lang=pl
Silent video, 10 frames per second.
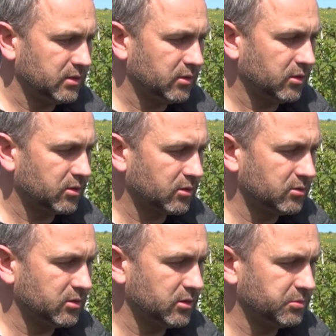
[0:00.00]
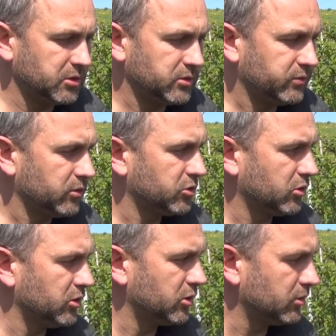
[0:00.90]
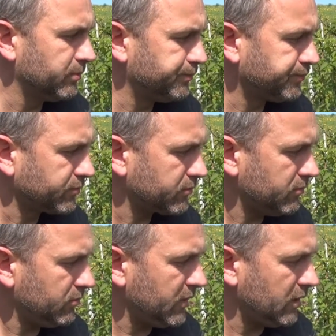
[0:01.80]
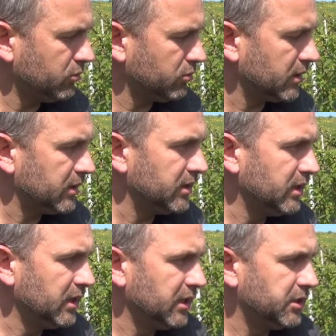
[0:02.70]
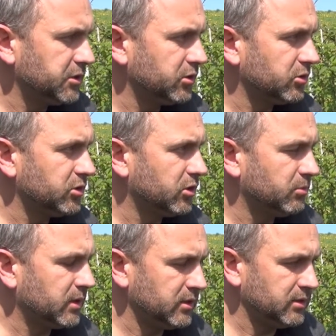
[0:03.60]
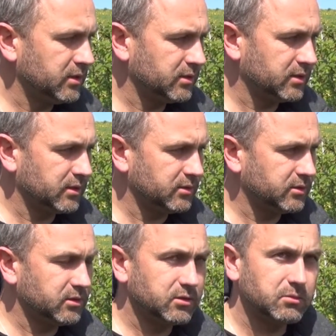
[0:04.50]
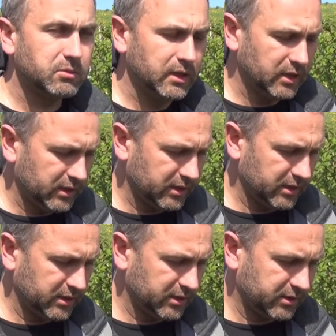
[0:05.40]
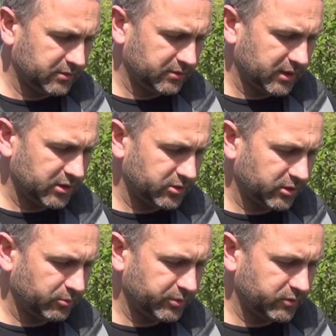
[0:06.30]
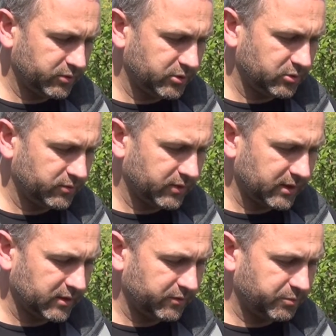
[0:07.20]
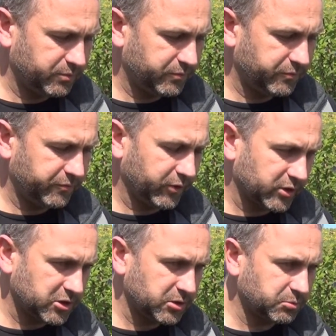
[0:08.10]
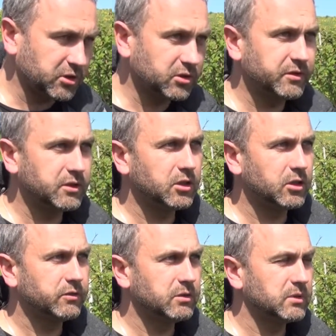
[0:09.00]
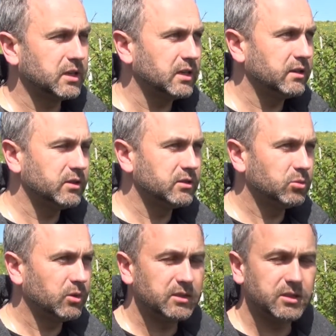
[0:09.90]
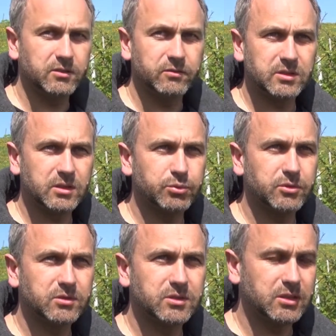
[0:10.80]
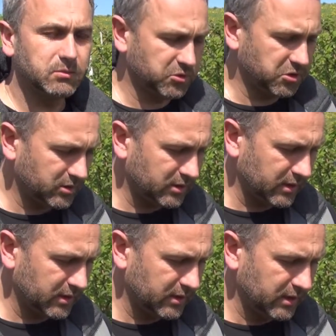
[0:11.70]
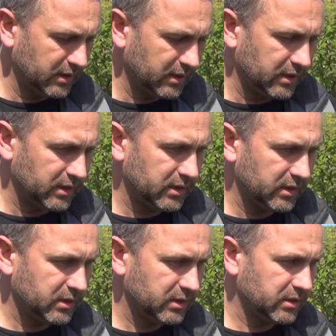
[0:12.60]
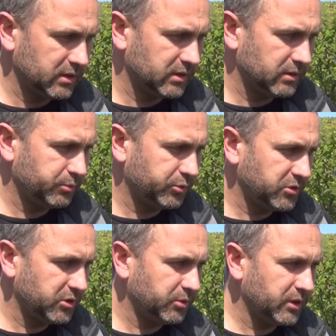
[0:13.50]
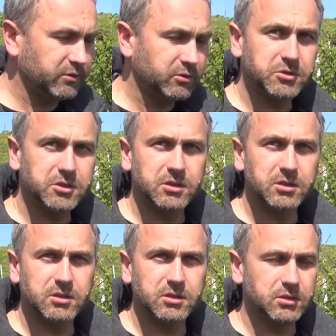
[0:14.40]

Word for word: ochronnych przeciwko szkodnikom. Tutaj, jeśli chodzi o malinę tradycyjną, należałoby zwrócić uwagę w w okresie przedkwitnieniowym na ewentualnie występujące mszyce. E, później pojawią się e,